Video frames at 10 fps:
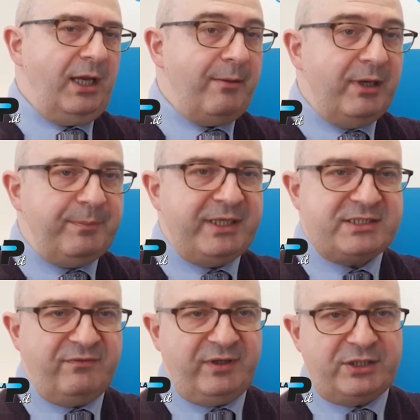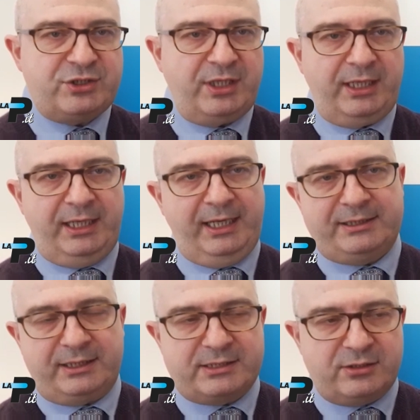A Malpensa invece e le
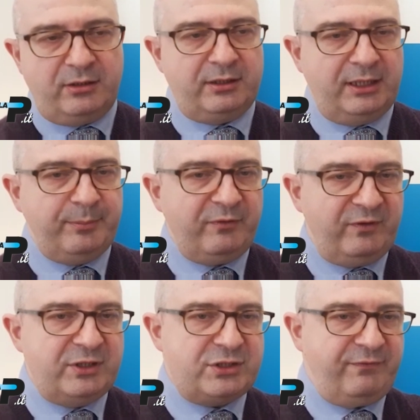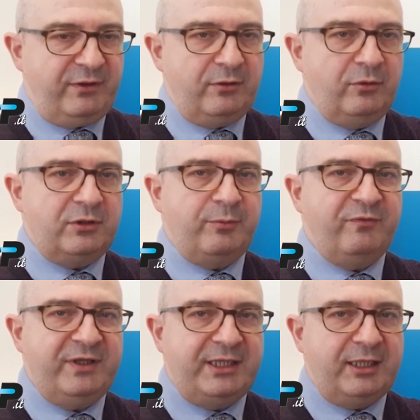altre zone della provincia fanno molto più
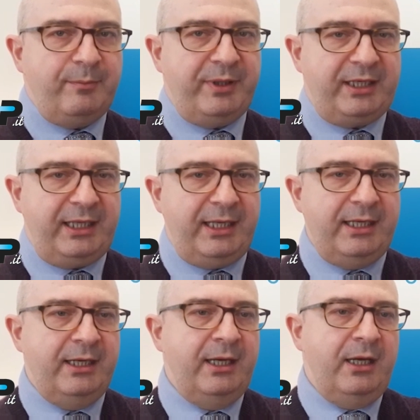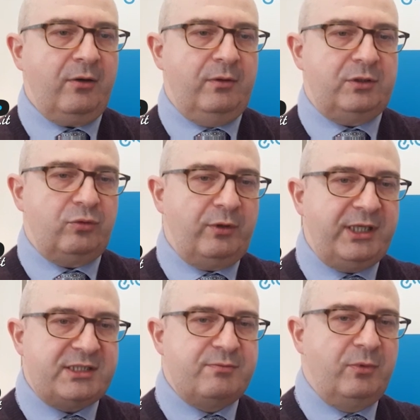fatica perché quel
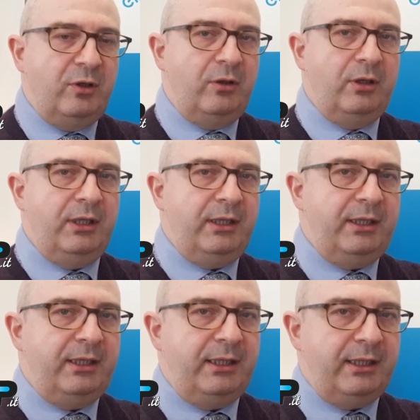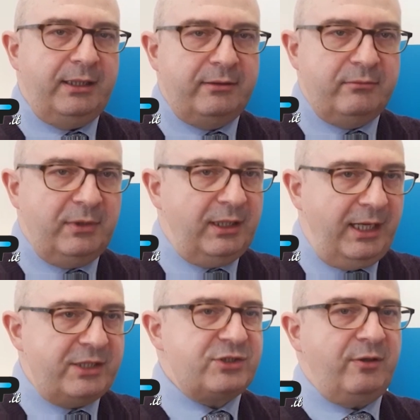turismo eh,
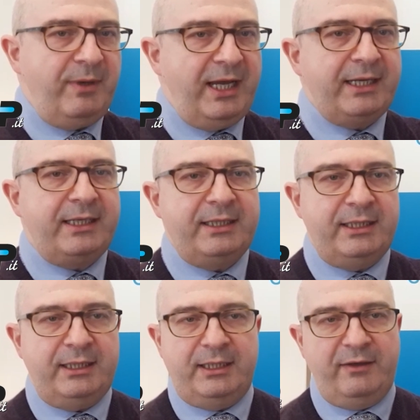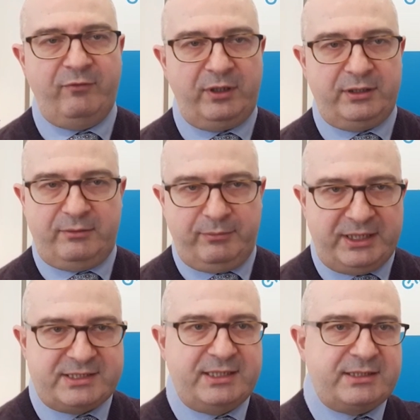leisure ma anche di, lavoro, di
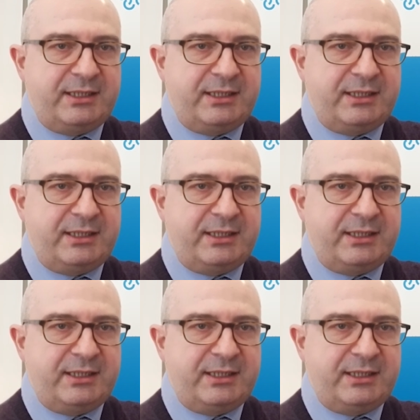business